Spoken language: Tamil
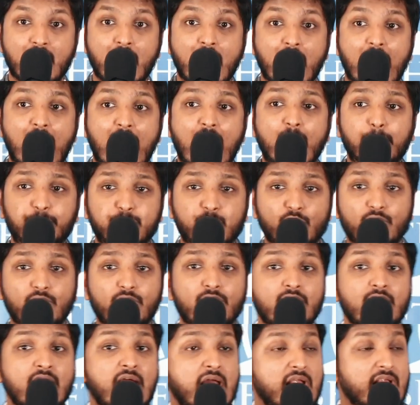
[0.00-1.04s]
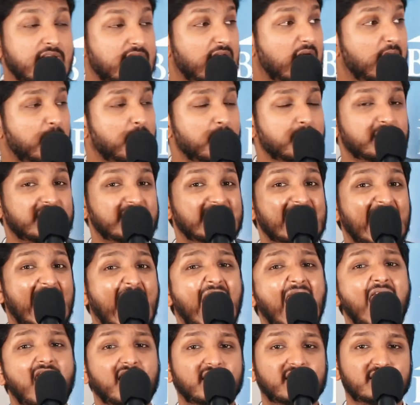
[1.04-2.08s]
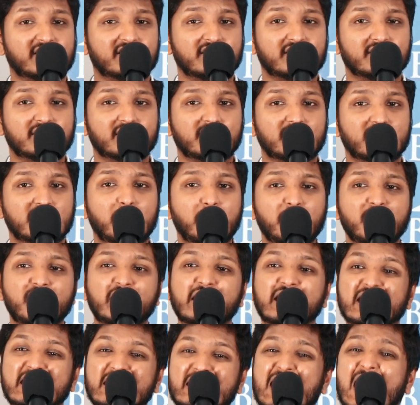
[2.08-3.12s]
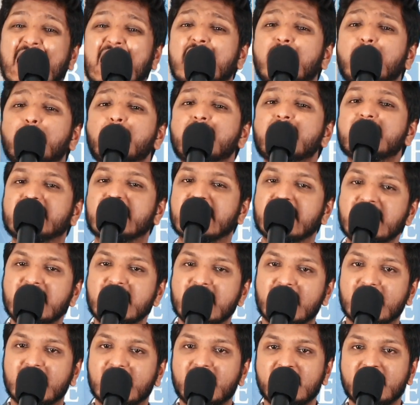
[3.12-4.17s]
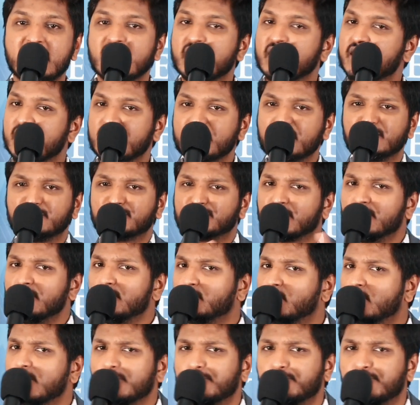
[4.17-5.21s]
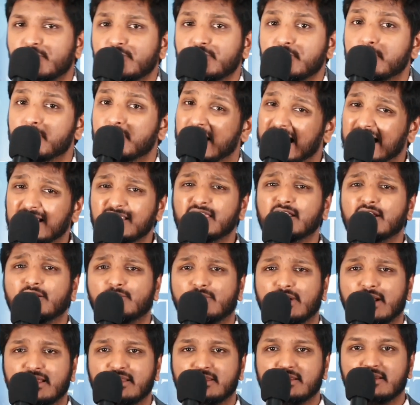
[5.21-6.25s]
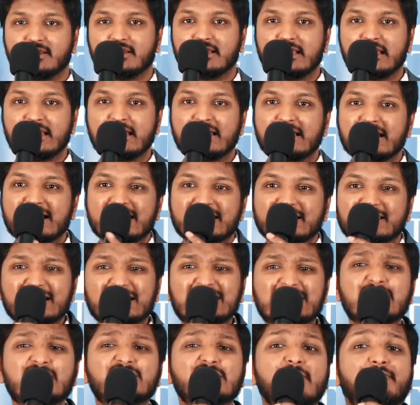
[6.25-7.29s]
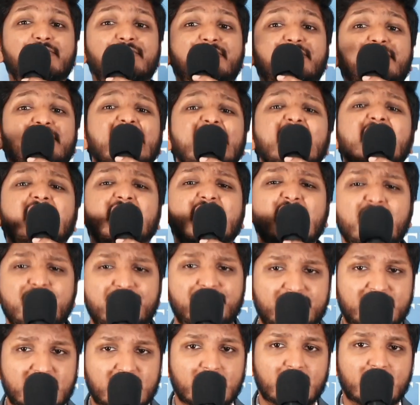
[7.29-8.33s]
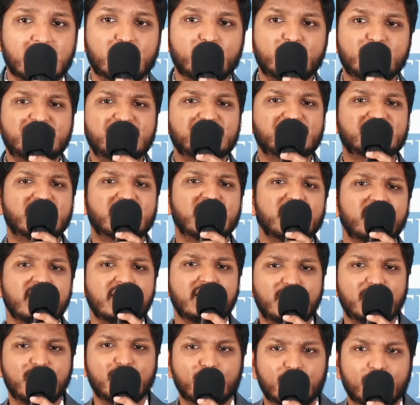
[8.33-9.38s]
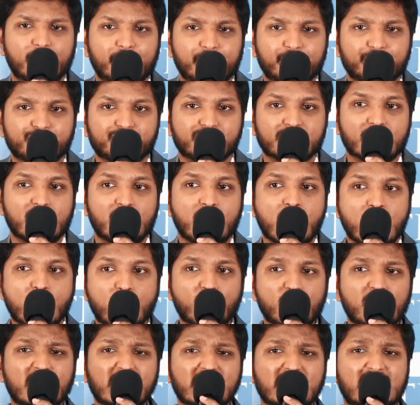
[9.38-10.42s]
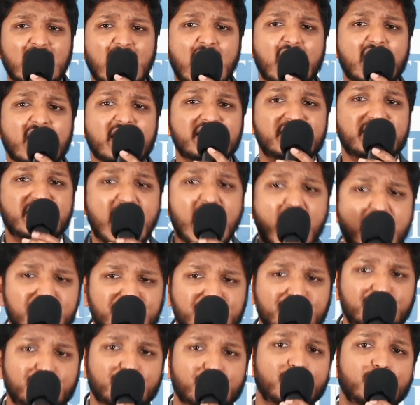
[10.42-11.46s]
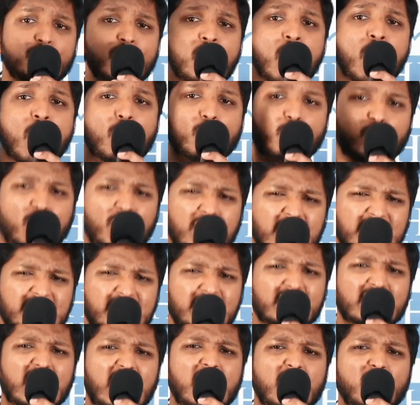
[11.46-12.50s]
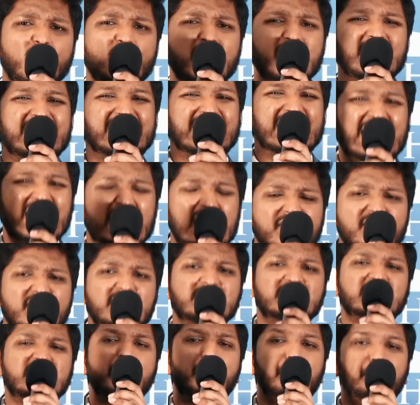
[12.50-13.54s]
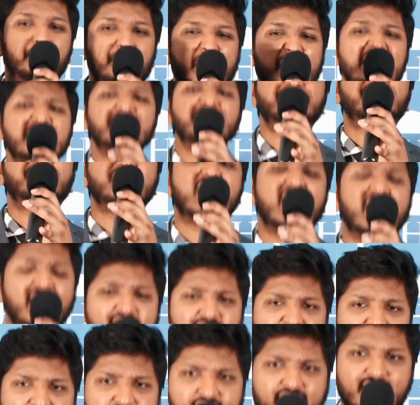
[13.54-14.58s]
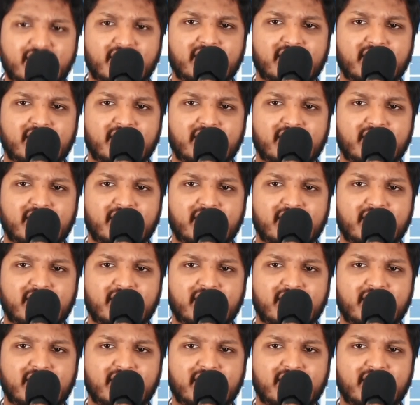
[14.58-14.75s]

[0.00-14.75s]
அப்போ நாம் யார் நம்மளுடைய நிலைமை என்ன என்று சொல்லி ஒரு பொழுதும் மறந்துடக்கூடாது திஸ் இஸ் அ ஃப்ரீ கிஃப்ட் விச் இஸ் கிவன் டு யூ உங்களுக்காக இயேசு கொடுத்ததான ஒரு இலவச பரிசாக இருக்கிறது